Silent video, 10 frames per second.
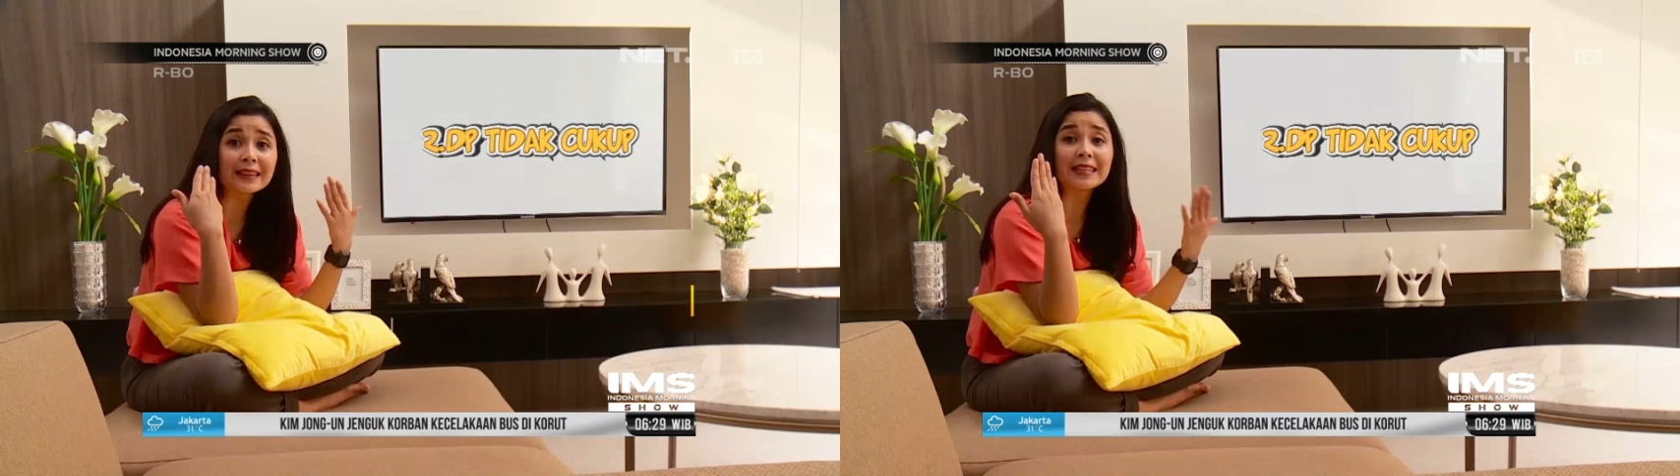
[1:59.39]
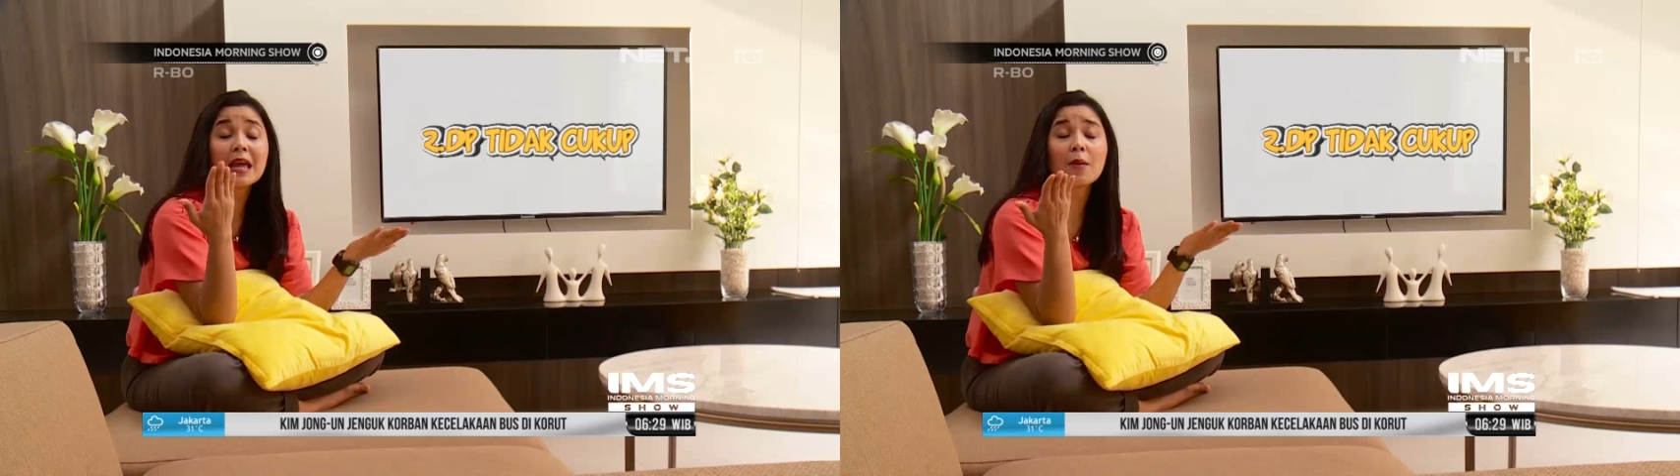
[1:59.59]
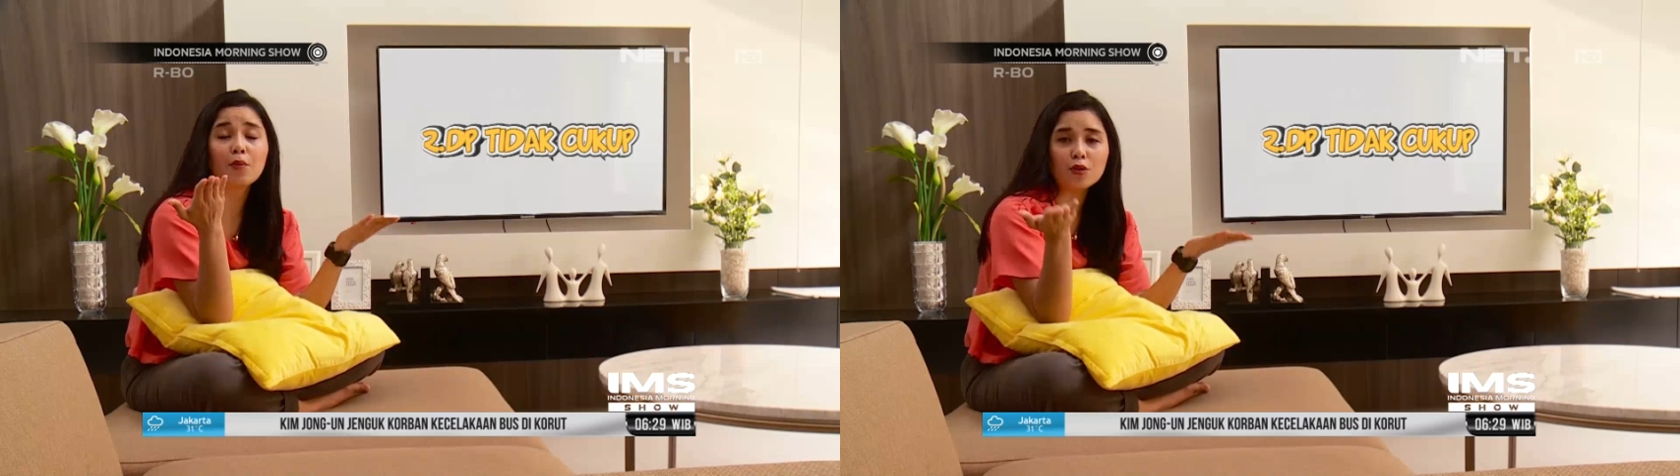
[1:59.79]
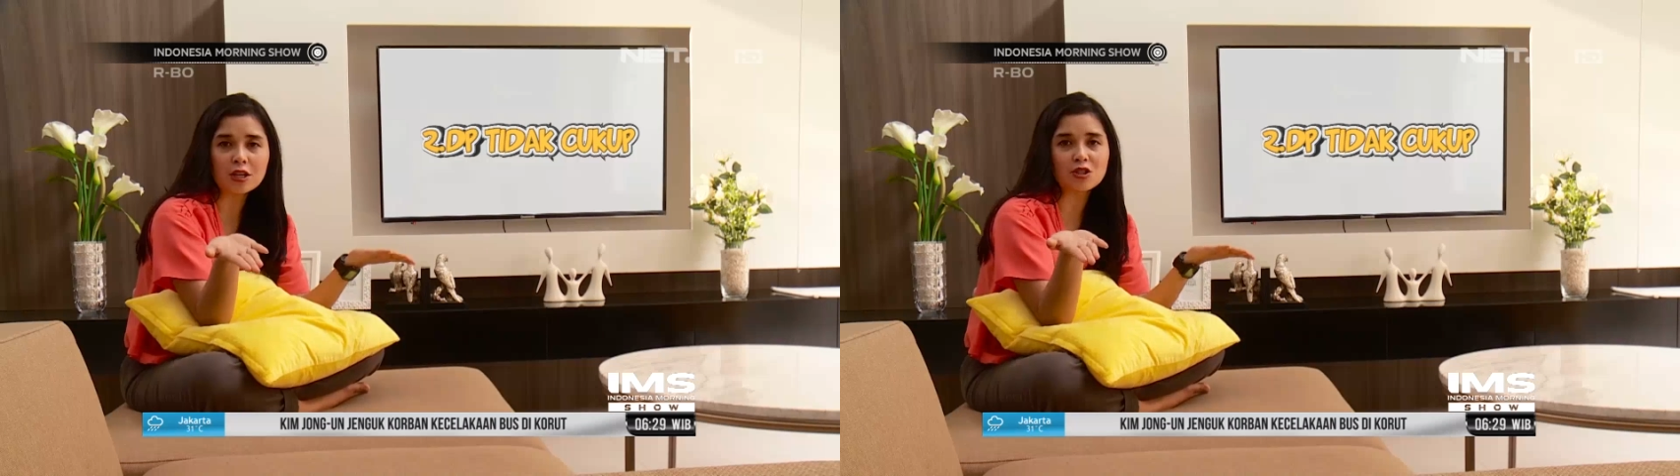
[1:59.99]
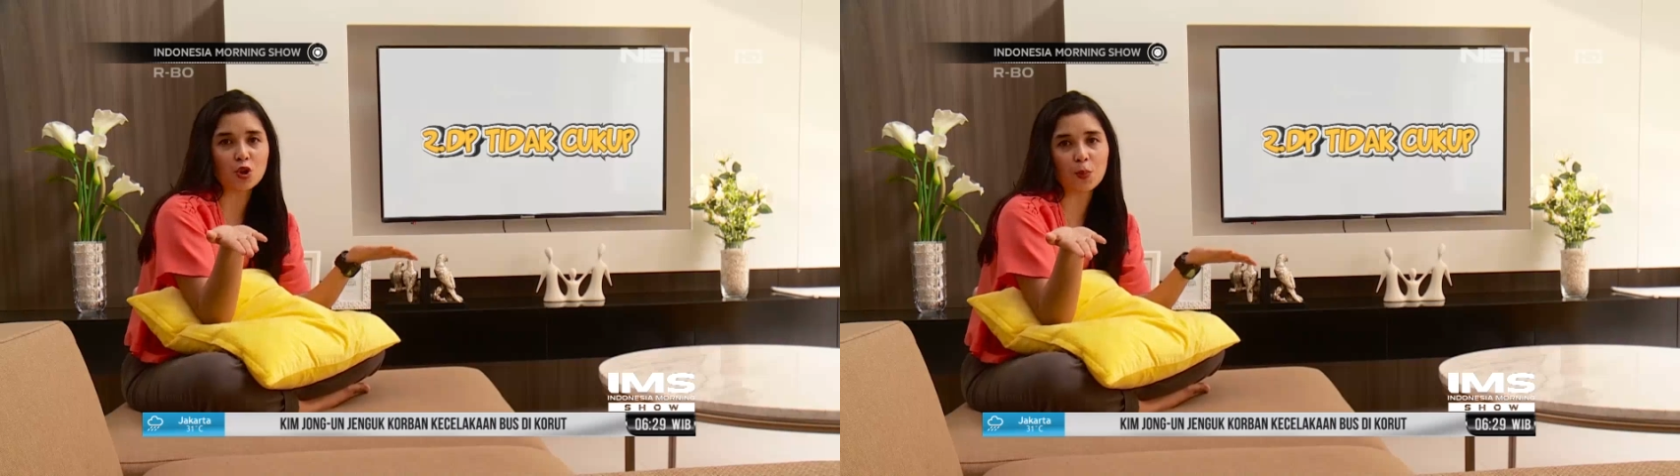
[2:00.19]
tidak punya
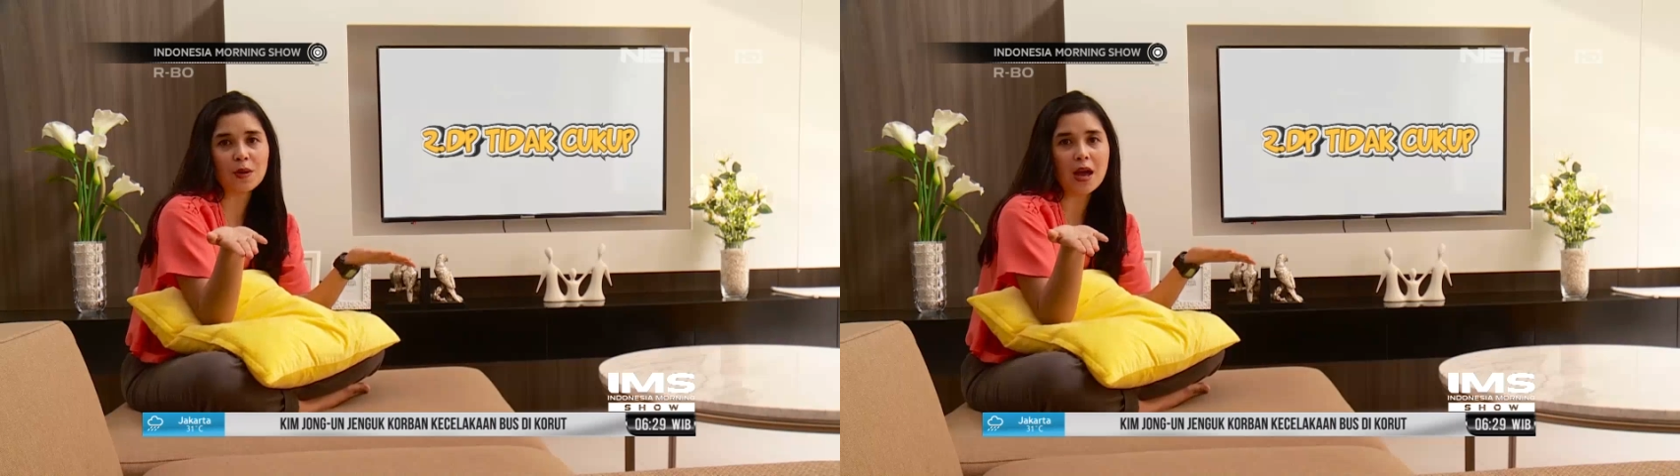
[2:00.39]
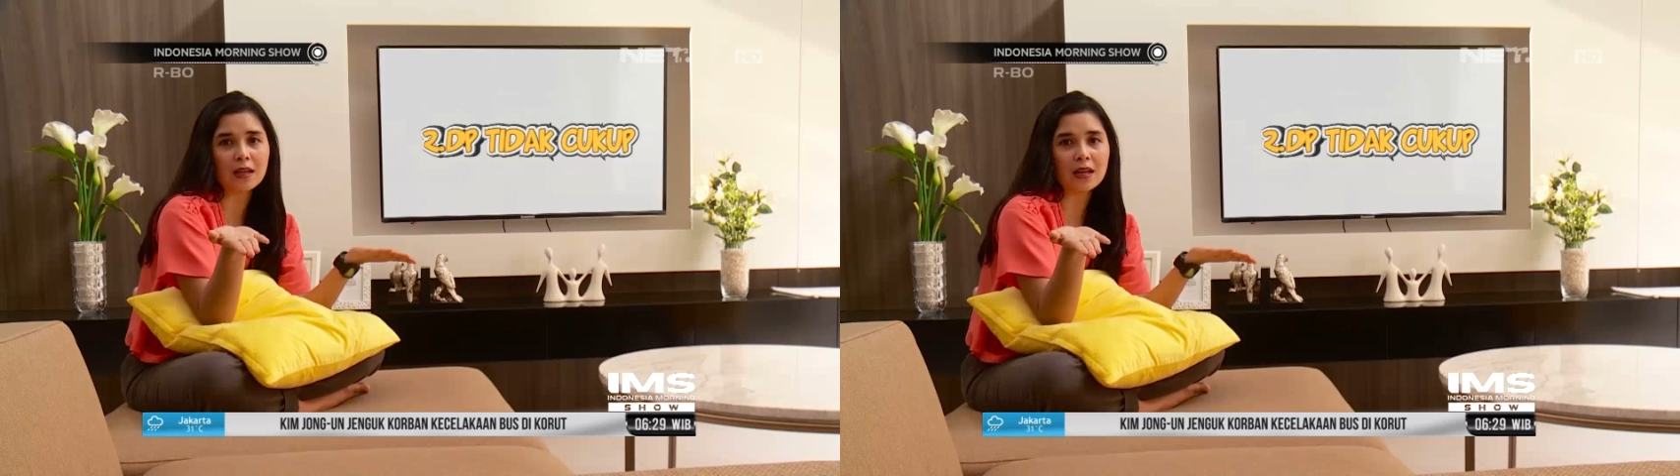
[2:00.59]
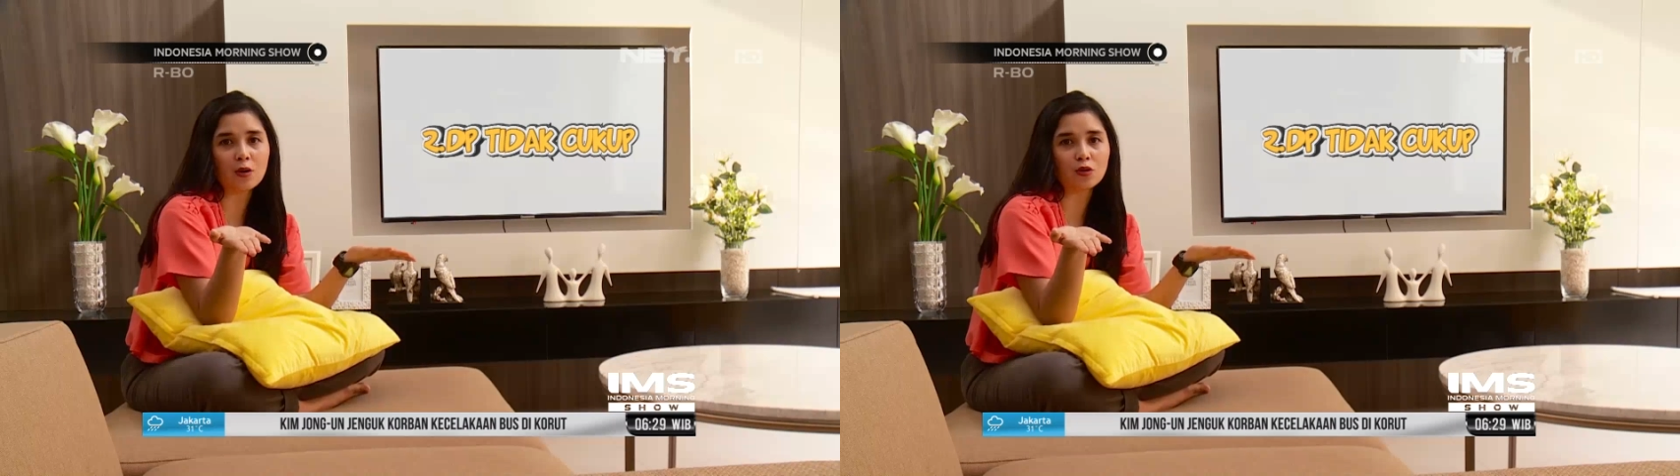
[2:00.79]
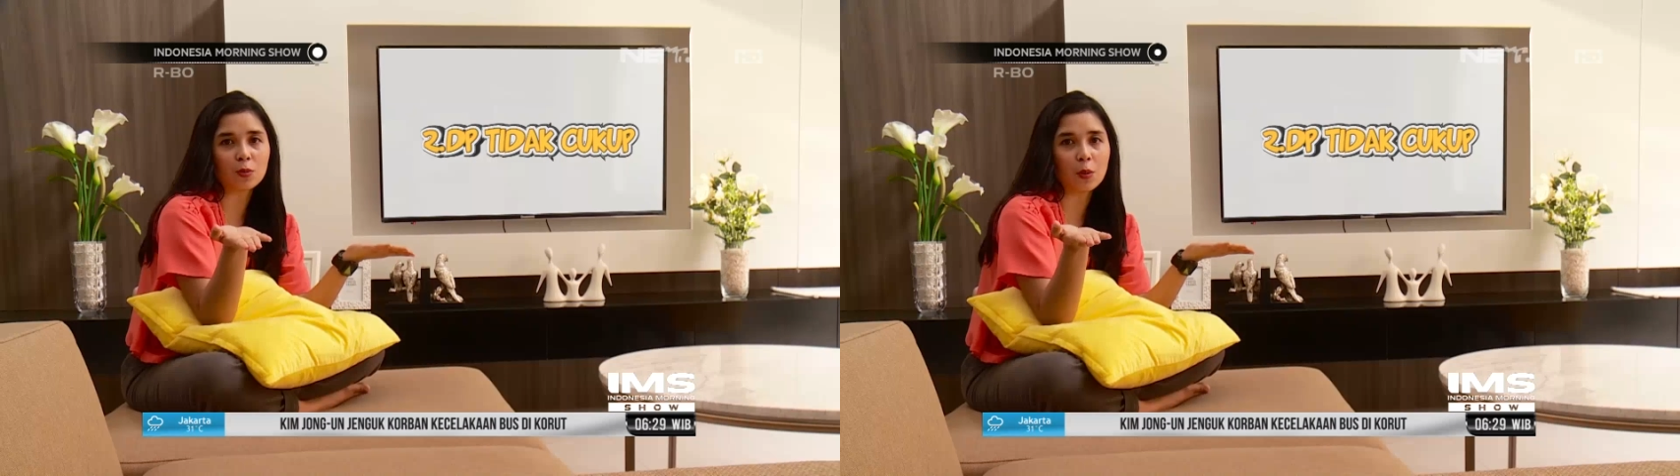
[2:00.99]
cukup dana untuk